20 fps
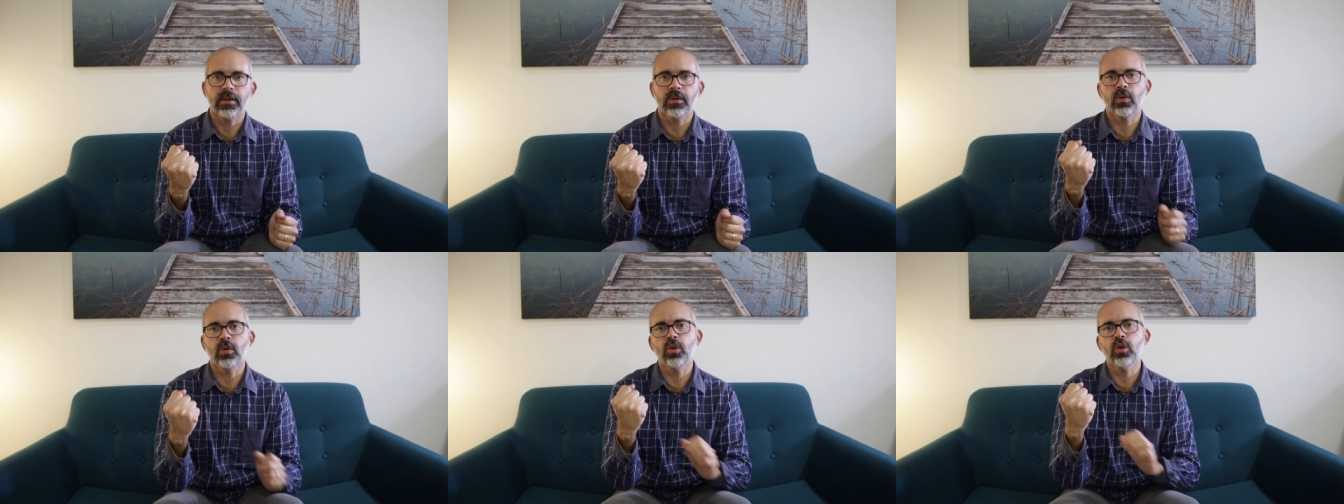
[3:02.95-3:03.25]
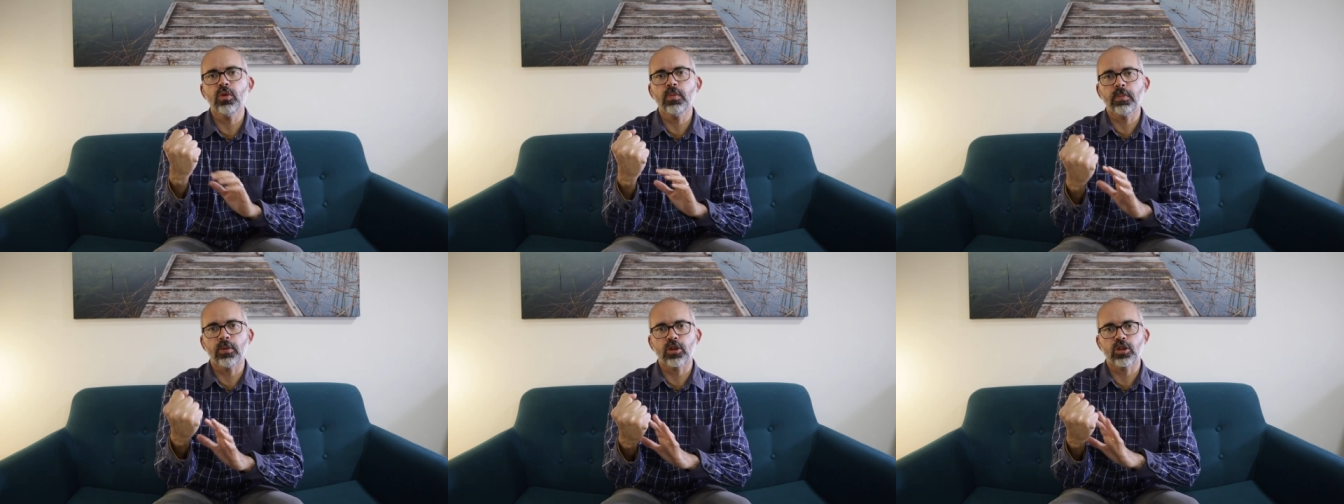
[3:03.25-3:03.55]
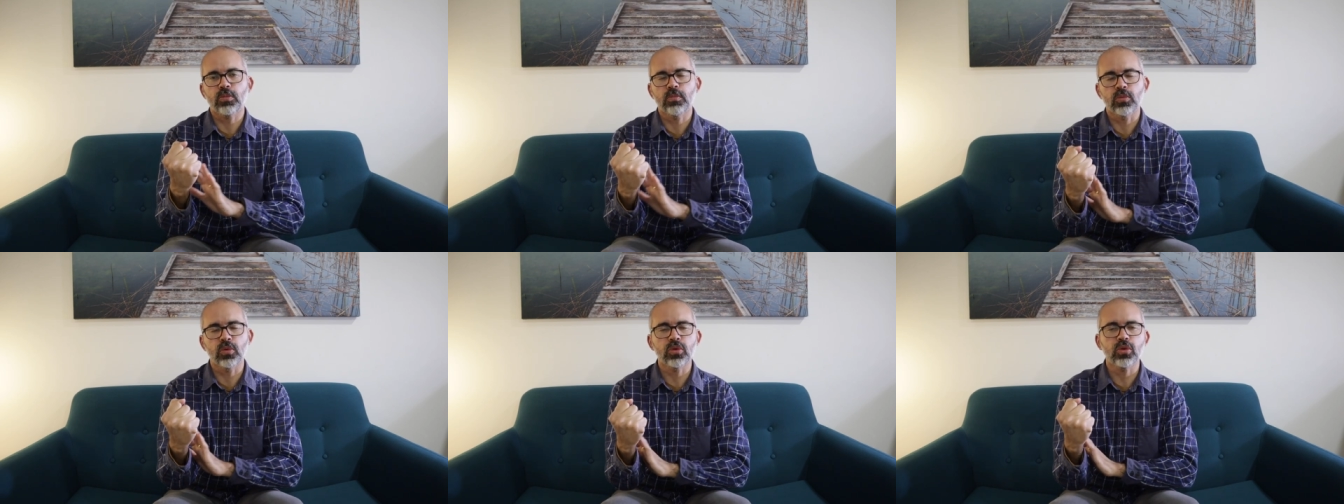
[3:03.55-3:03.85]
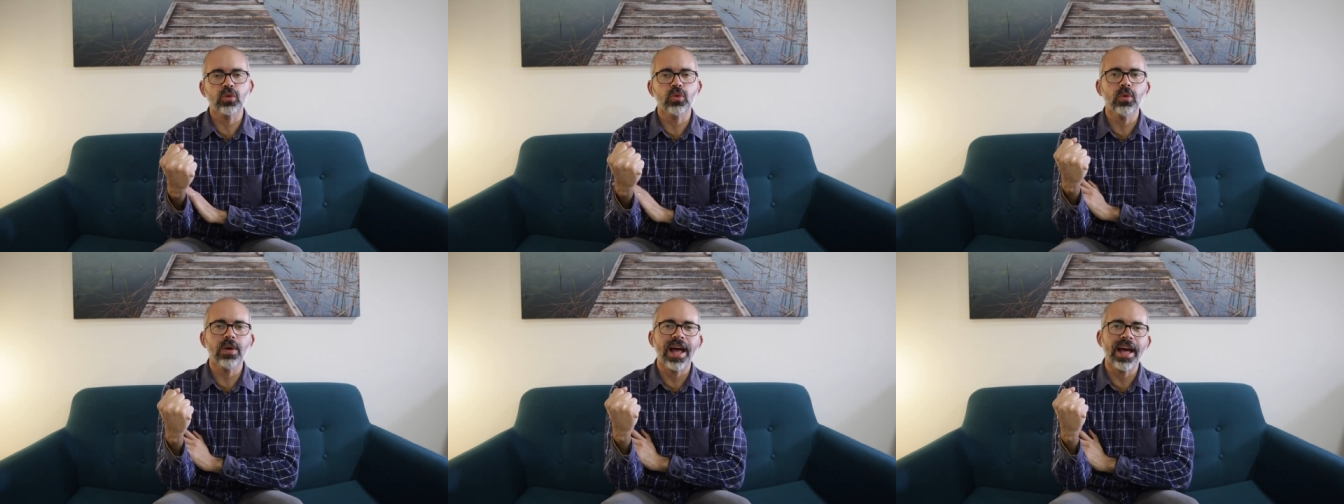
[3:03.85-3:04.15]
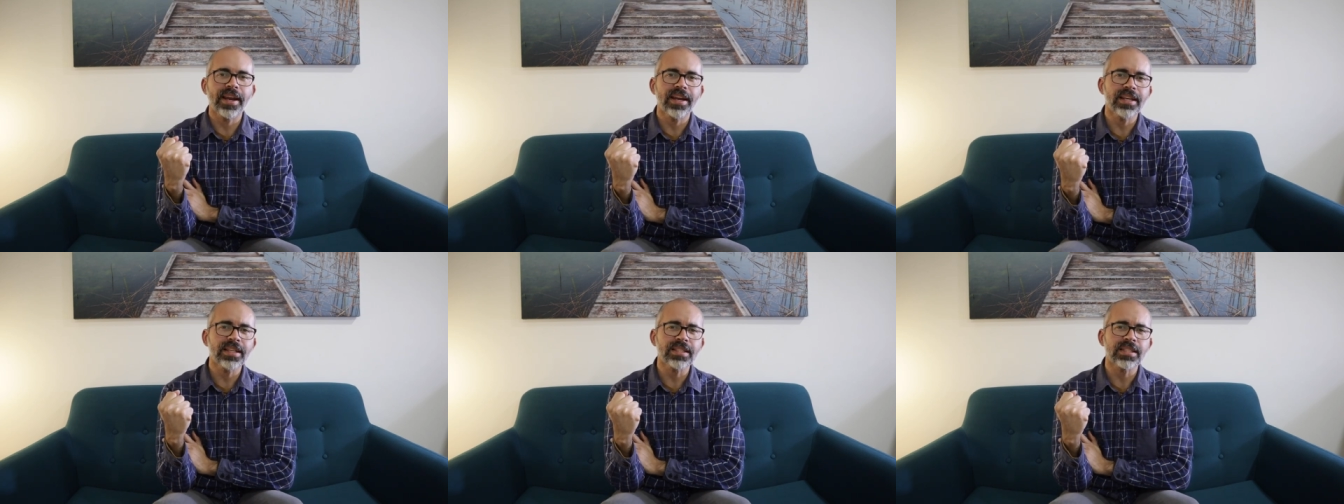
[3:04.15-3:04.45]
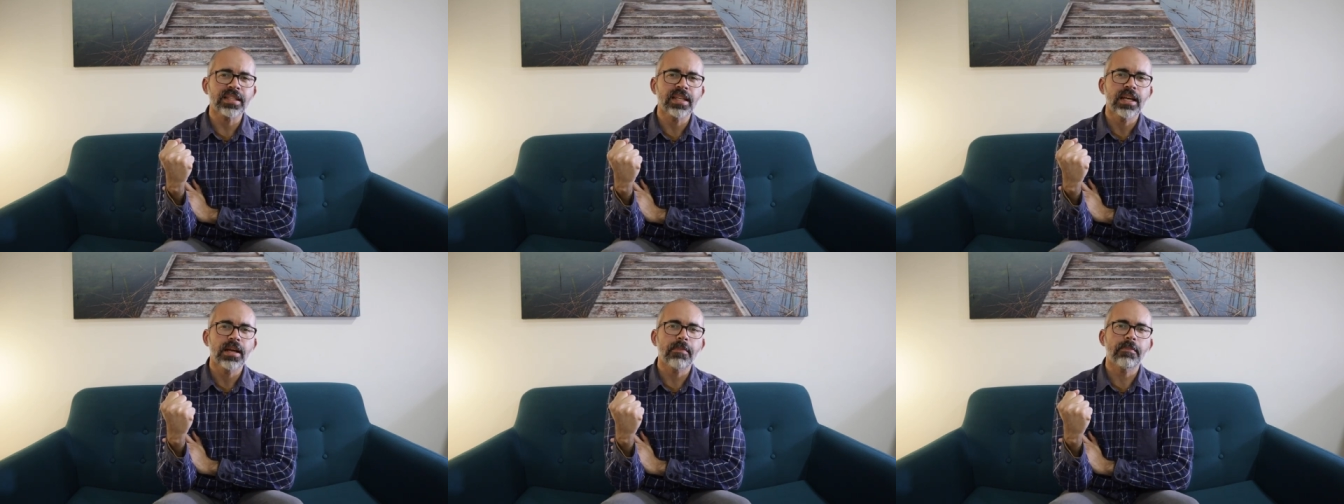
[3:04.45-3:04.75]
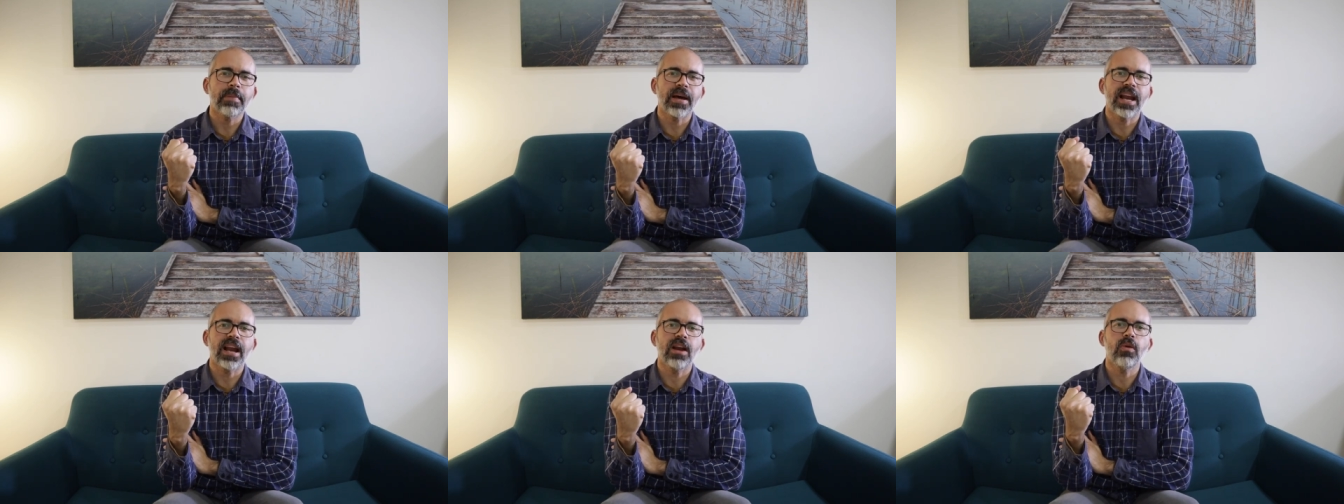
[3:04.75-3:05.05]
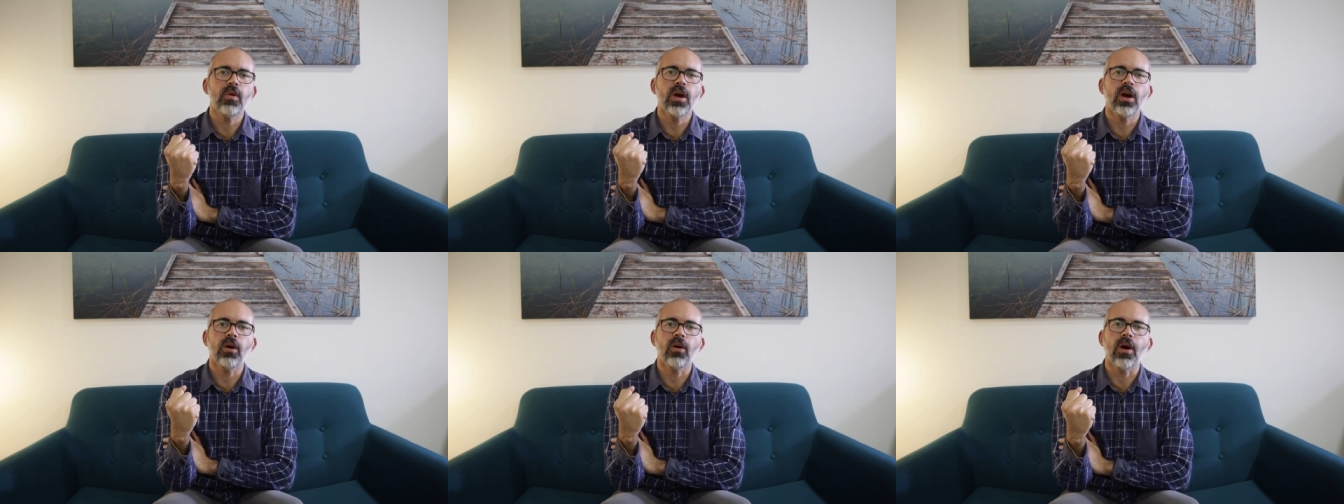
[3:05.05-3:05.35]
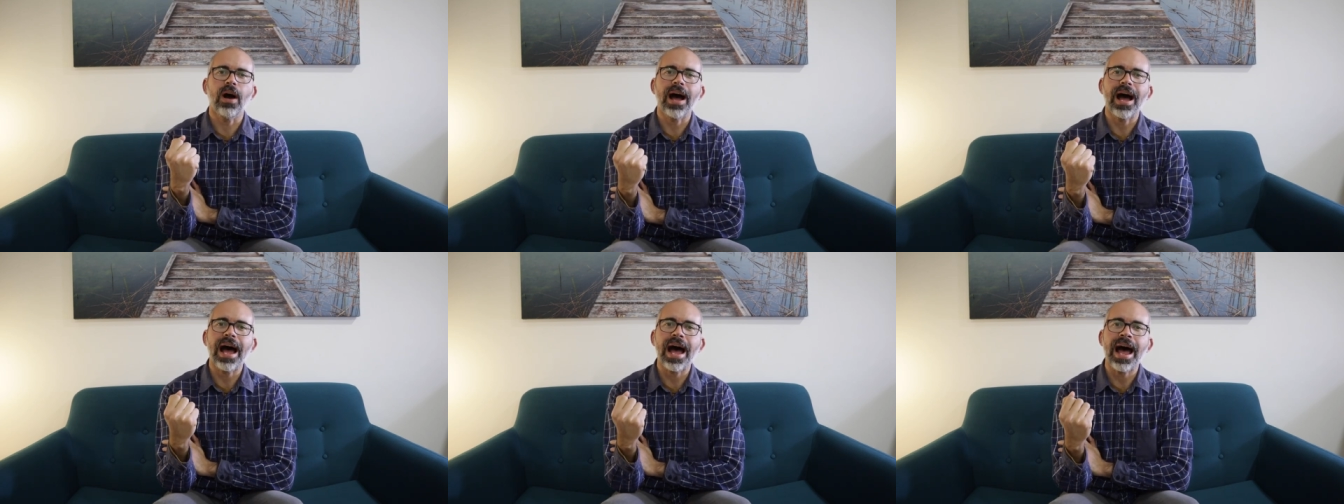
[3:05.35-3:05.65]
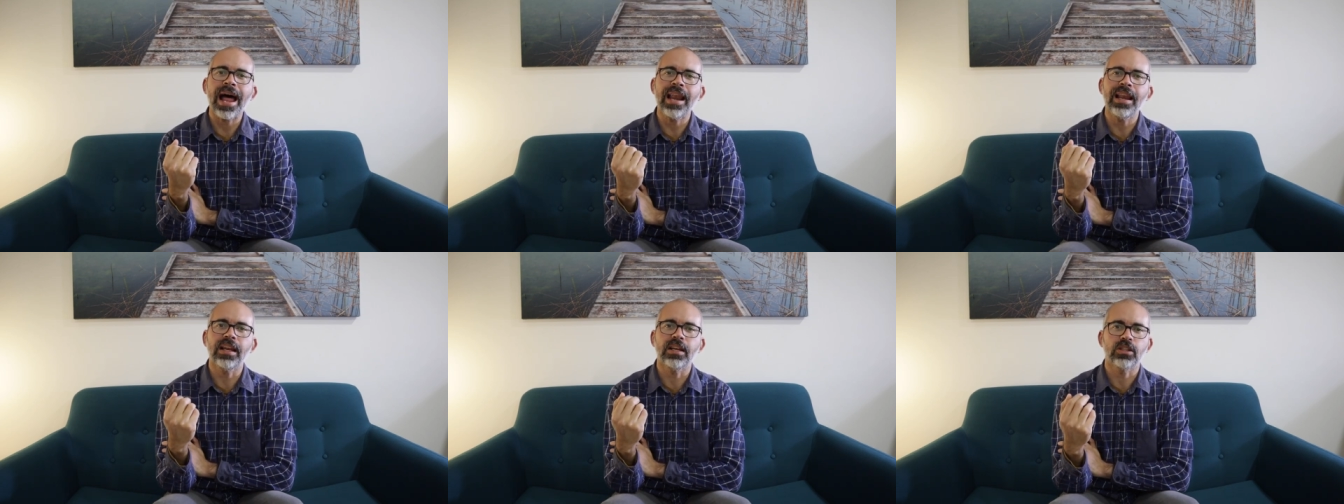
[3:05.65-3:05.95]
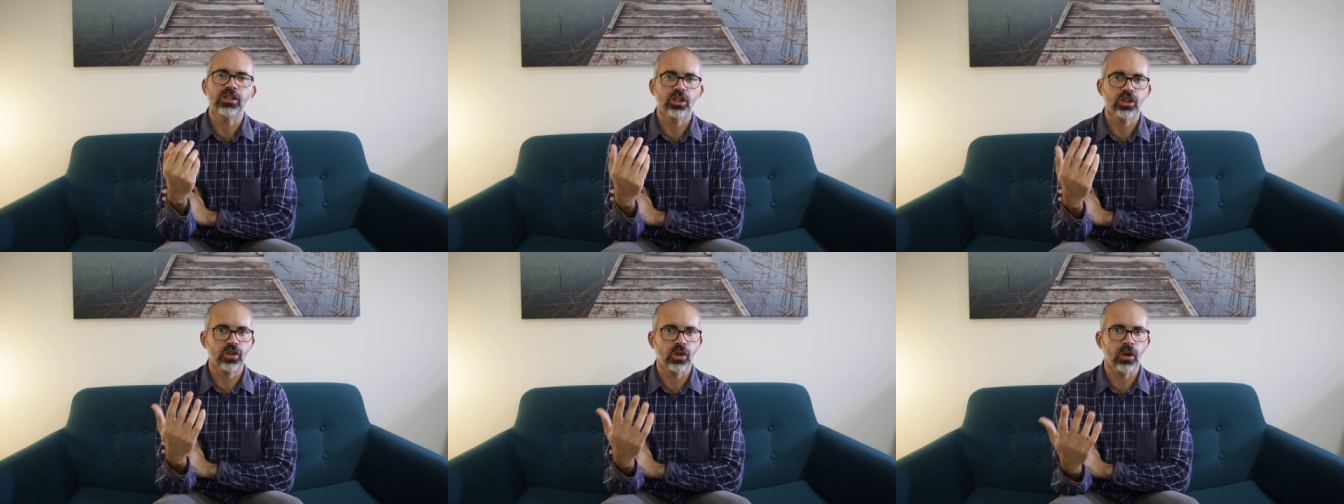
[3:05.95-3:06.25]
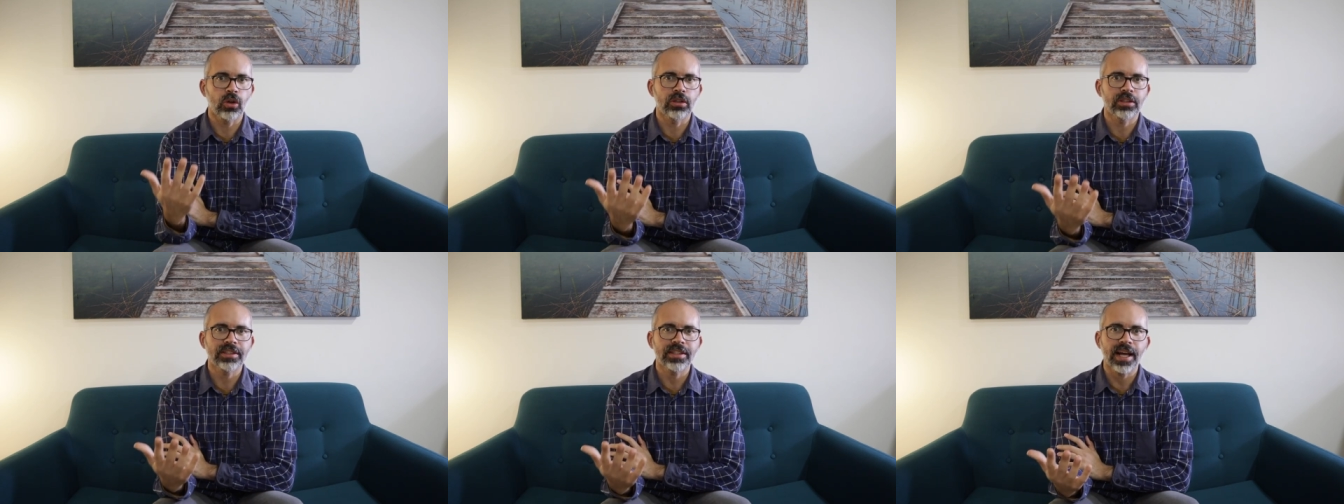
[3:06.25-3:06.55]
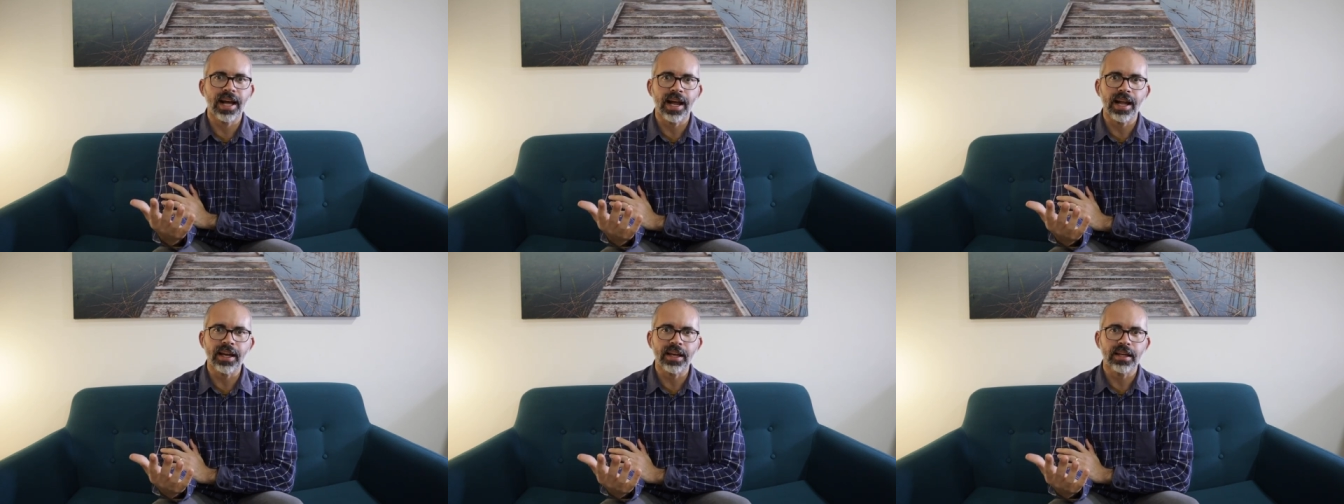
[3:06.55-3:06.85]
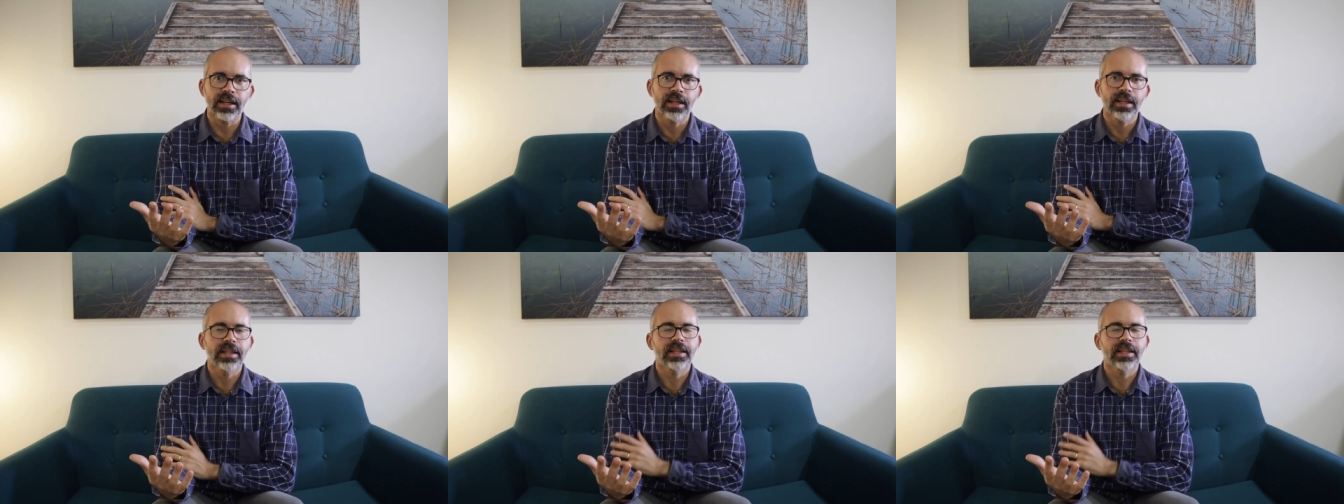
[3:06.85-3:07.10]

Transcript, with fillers: grupos musculares para luego al soltar